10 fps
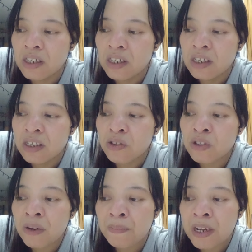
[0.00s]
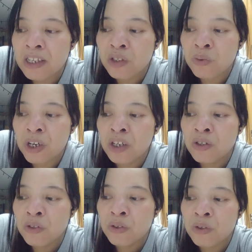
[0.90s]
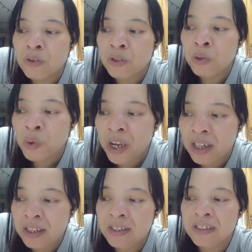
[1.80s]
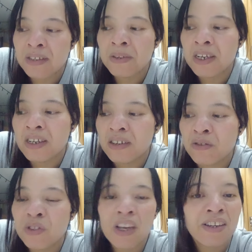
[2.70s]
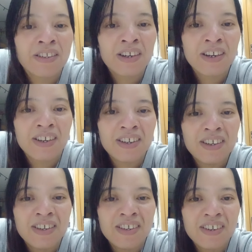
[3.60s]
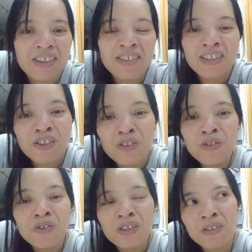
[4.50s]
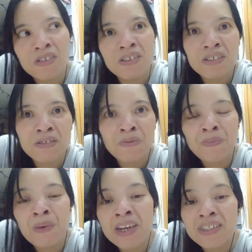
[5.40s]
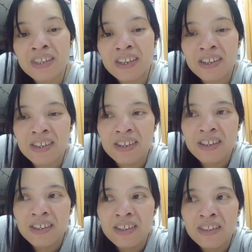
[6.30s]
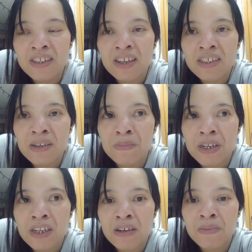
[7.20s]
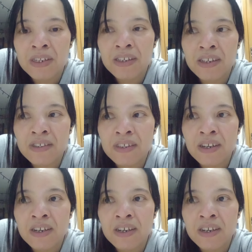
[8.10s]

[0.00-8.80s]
To the place where you dwell, di ba? Kung saan ka. Kasi yun, yun fighting, nakikipaglaban ka sa